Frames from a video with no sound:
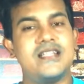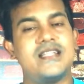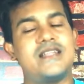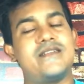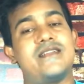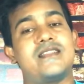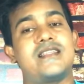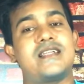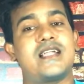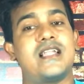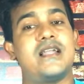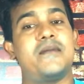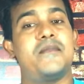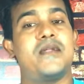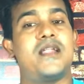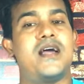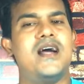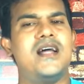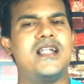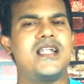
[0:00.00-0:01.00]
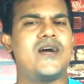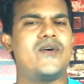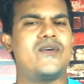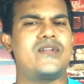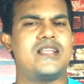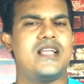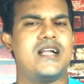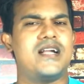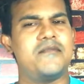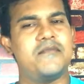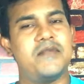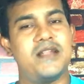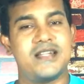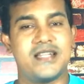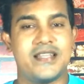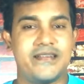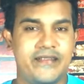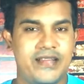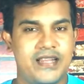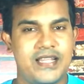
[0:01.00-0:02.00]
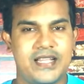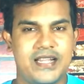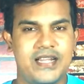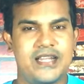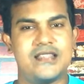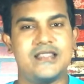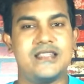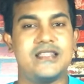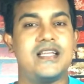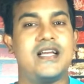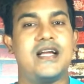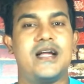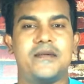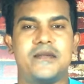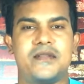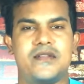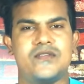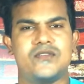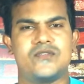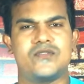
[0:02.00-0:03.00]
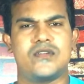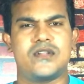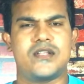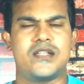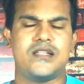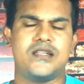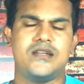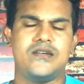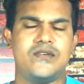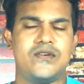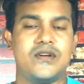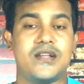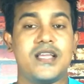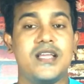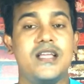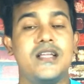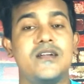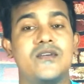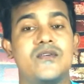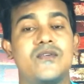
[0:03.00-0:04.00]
நீ வந்து கிளம்பலாம் நான் ஒரு யங் பிளட்டை வேலைக்கு எடுத்துட்டேன் அப்படின்னு சொல்கிறாரு ஓகே